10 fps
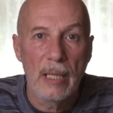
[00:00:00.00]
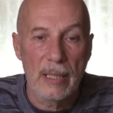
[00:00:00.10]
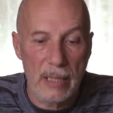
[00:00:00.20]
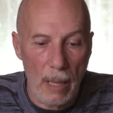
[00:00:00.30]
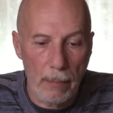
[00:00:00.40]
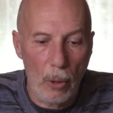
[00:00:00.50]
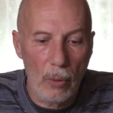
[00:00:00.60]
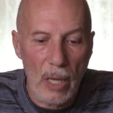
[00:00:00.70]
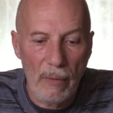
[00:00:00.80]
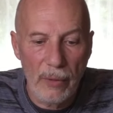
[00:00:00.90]
c'est
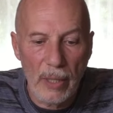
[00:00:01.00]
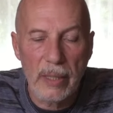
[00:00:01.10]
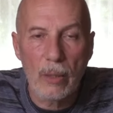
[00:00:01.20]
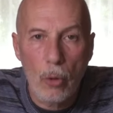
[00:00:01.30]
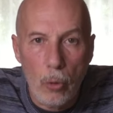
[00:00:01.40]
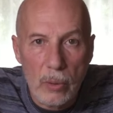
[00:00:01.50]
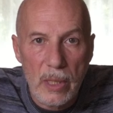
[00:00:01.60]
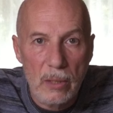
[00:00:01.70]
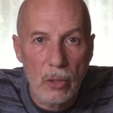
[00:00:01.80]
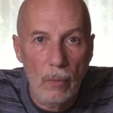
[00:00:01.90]
apprendre à faire des
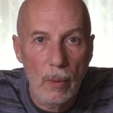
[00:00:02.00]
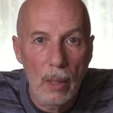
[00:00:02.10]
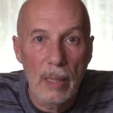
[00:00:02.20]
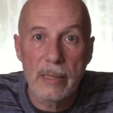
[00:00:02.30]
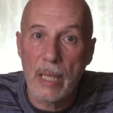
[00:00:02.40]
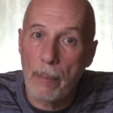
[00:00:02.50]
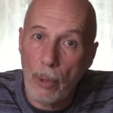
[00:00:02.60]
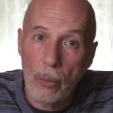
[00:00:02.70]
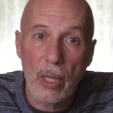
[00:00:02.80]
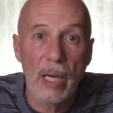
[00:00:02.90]
concessions, c'est
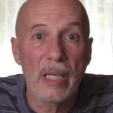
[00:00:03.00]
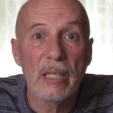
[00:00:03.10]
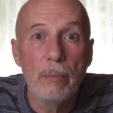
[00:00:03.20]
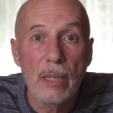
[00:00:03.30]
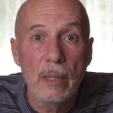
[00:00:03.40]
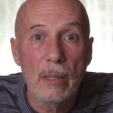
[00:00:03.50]
apprendre à aimer.